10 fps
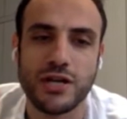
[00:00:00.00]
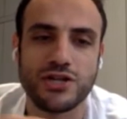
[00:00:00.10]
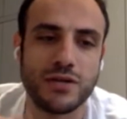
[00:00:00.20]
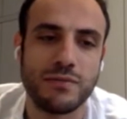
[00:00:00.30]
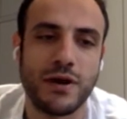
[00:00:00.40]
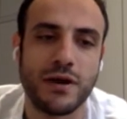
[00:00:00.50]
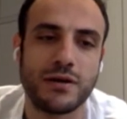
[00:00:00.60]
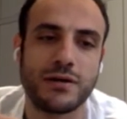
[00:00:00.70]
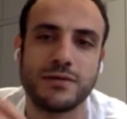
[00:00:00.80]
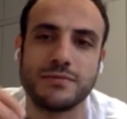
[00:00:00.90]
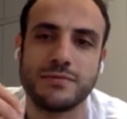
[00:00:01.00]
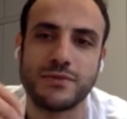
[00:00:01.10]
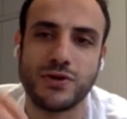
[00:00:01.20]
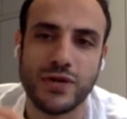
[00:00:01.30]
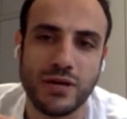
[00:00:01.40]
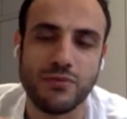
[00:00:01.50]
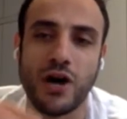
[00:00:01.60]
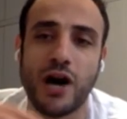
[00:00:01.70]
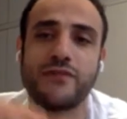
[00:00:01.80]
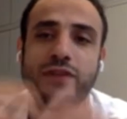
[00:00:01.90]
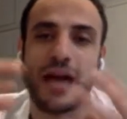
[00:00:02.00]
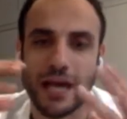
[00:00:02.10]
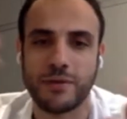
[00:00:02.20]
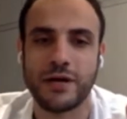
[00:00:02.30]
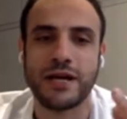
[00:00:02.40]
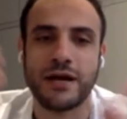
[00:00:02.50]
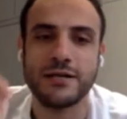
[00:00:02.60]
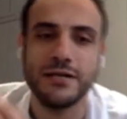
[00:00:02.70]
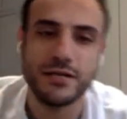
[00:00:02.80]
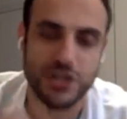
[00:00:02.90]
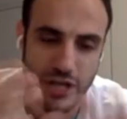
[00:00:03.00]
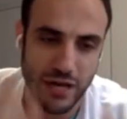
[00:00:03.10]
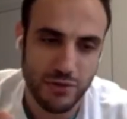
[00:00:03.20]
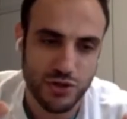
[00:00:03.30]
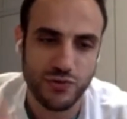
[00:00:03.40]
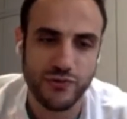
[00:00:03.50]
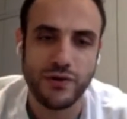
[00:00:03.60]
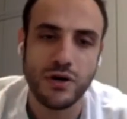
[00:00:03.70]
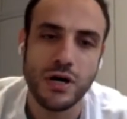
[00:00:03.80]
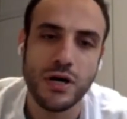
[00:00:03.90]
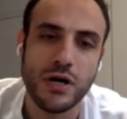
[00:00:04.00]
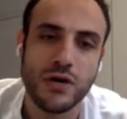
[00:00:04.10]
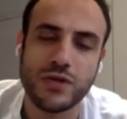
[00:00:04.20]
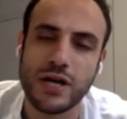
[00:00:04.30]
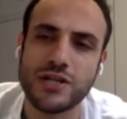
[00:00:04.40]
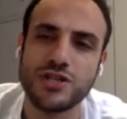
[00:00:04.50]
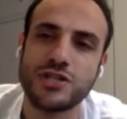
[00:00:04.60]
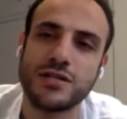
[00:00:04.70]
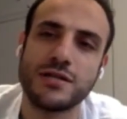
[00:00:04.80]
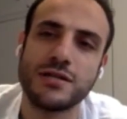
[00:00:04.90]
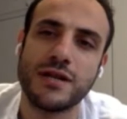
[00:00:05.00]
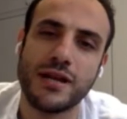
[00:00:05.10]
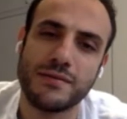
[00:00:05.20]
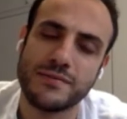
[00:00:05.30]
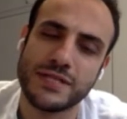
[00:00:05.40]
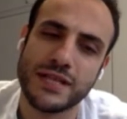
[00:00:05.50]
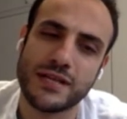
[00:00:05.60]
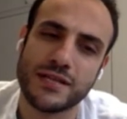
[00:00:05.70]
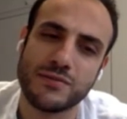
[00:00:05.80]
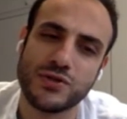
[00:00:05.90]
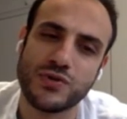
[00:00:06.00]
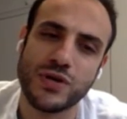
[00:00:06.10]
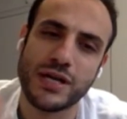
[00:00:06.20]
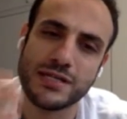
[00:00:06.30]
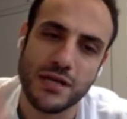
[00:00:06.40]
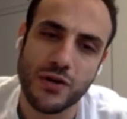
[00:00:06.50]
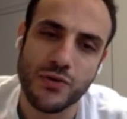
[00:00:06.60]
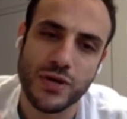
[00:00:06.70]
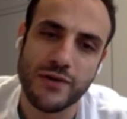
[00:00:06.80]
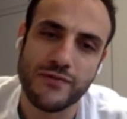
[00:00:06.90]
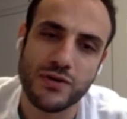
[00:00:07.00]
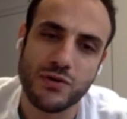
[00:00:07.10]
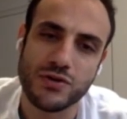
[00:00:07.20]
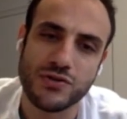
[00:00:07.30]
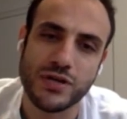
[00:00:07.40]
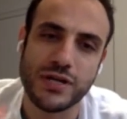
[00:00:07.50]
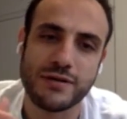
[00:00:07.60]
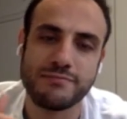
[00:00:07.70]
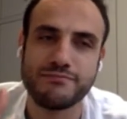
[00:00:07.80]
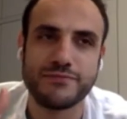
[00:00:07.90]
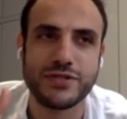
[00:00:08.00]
ل 20 مره رؤيه مضاعفه اكبر يعني الشيء اللي عم نشوفه وثاني شيء نحن بنستخدم اضويه كثير قويه فهذول الاضويه